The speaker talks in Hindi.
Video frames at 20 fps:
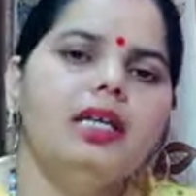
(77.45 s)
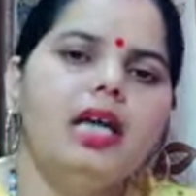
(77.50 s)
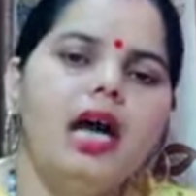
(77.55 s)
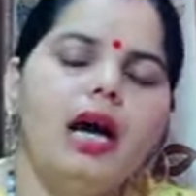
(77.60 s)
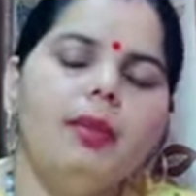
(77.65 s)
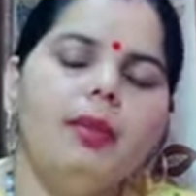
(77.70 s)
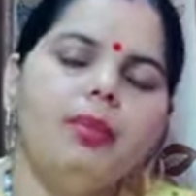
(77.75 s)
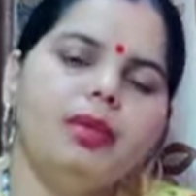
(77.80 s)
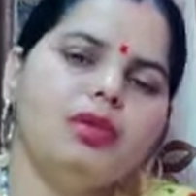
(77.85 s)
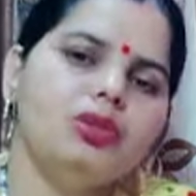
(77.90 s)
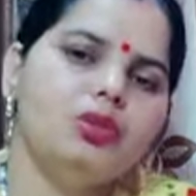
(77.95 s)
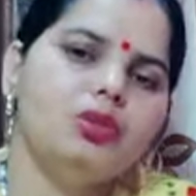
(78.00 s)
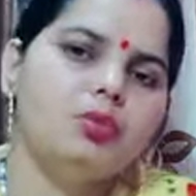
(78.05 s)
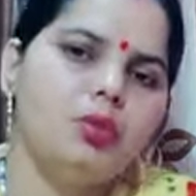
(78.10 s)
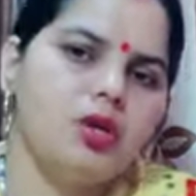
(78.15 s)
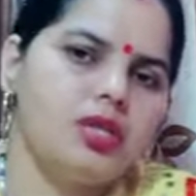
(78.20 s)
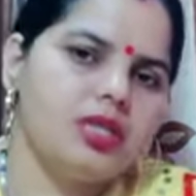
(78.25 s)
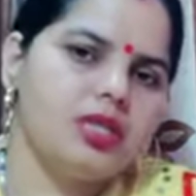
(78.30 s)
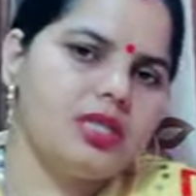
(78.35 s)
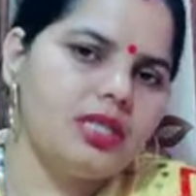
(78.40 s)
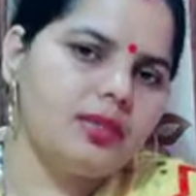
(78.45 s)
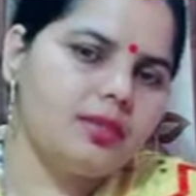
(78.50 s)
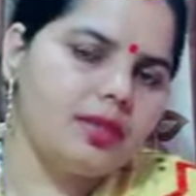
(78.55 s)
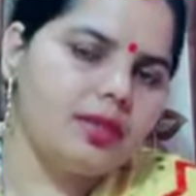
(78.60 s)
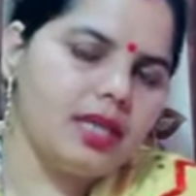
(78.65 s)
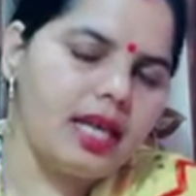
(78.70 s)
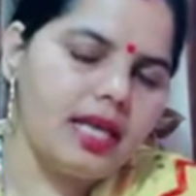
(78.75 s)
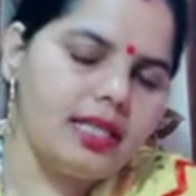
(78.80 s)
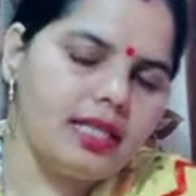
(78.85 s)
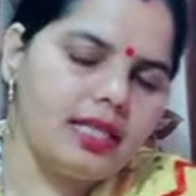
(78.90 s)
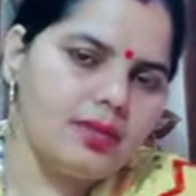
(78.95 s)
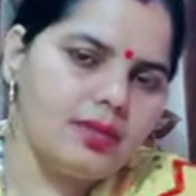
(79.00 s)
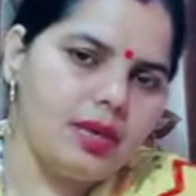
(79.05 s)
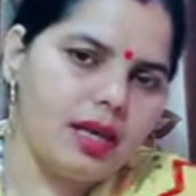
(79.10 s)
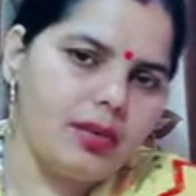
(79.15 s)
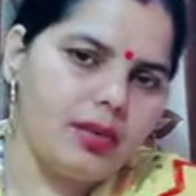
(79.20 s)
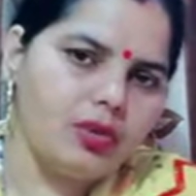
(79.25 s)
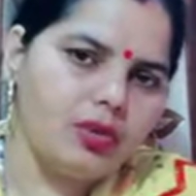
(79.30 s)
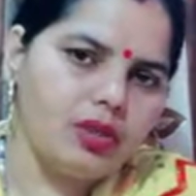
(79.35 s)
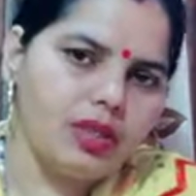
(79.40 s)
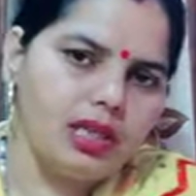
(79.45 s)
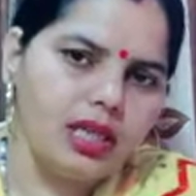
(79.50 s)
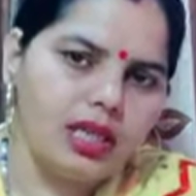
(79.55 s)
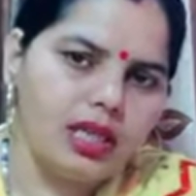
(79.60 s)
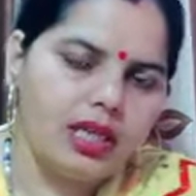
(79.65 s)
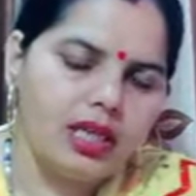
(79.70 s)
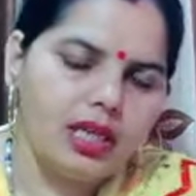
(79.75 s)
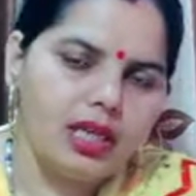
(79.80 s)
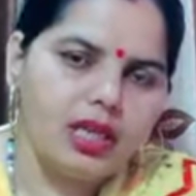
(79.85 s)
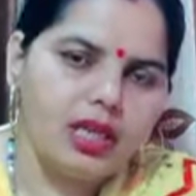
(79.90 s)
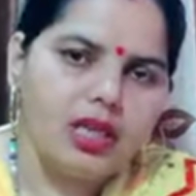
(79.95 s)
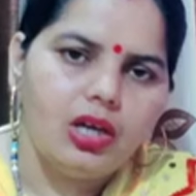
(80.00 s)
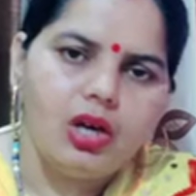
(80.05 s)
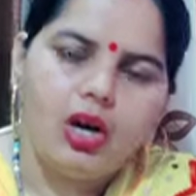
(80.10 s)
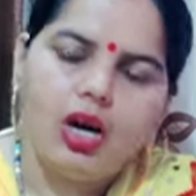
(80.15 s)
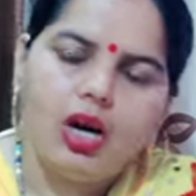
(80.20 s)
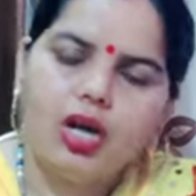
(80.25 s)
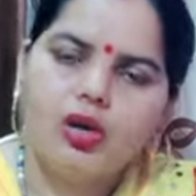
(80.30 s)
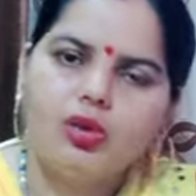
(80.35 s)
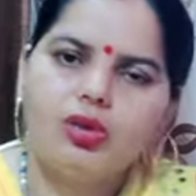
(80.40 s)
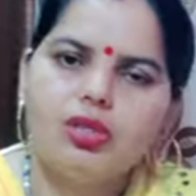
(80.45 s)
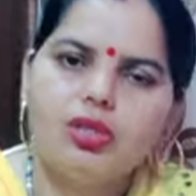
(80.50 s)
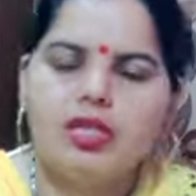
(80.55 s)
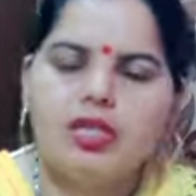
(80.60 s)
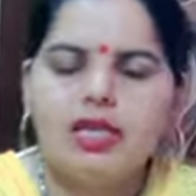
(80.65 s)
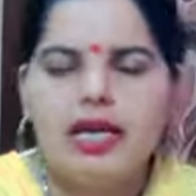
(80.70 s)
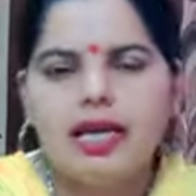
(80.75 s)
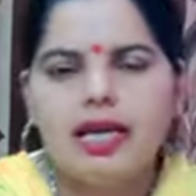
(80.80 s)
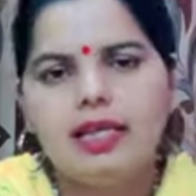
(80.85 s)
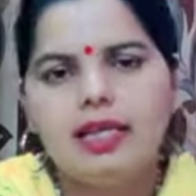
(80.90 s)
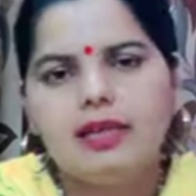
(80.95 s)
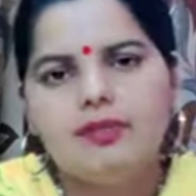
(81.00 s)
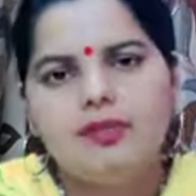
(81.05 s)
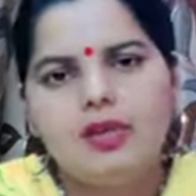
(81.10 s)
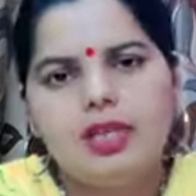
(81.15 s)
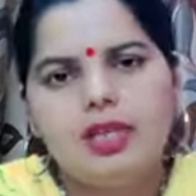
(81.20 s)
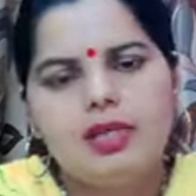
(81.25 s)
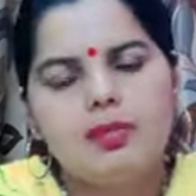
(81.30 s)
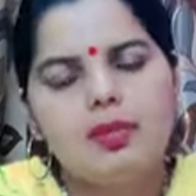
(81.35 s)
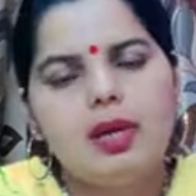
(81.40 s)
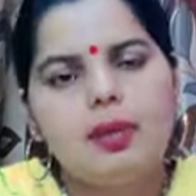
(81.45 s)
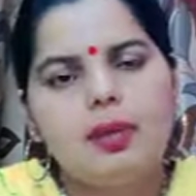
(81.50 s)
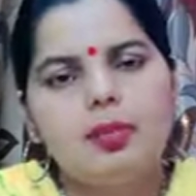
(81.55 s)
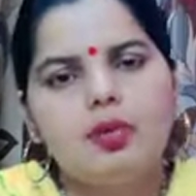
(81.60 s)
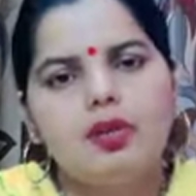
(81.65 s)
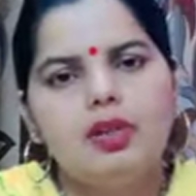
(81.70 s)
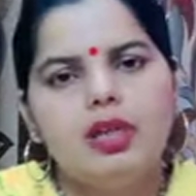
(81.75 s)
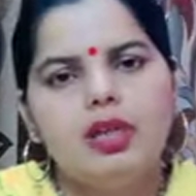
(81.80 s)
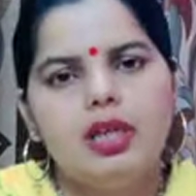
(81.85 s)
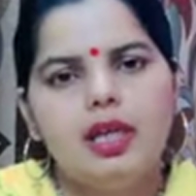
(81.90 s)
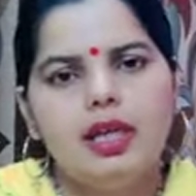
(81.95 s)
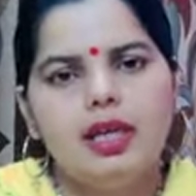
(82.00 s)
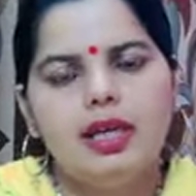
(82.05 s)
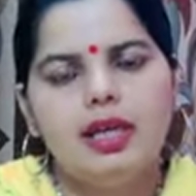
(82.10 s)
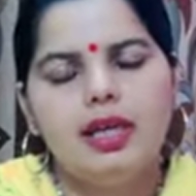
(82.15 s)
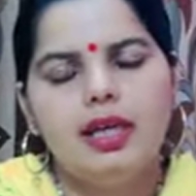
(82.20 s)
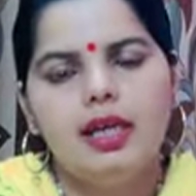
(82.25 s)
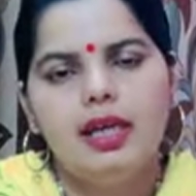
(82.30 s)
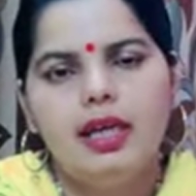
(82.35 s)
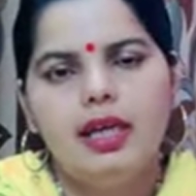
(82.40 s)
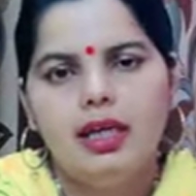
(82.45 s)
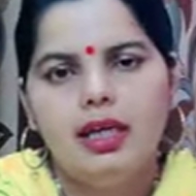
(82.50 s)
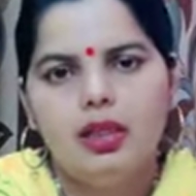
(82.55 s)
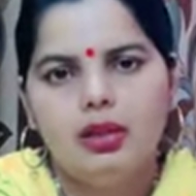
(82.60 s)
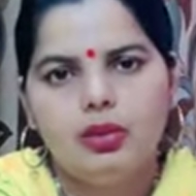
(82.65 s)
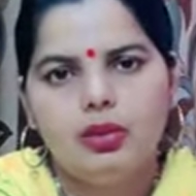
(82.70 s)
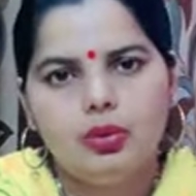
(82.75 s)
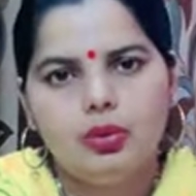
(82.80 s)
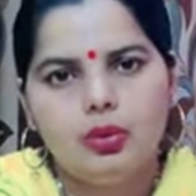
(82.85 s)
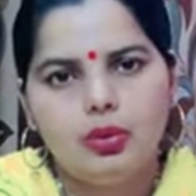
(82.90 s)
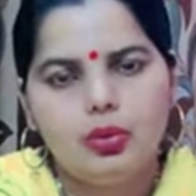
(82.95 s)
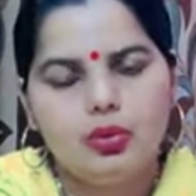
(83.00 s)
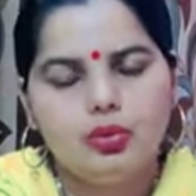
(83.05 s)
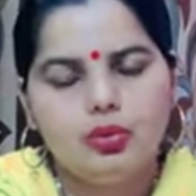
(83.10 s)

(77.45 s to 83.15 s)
यहाँ पे कुछ पॉजिटिव साइंस भी आपको दिखेंगे और कुछ नेगेटिव फेज भी आपको दिखेंगे तो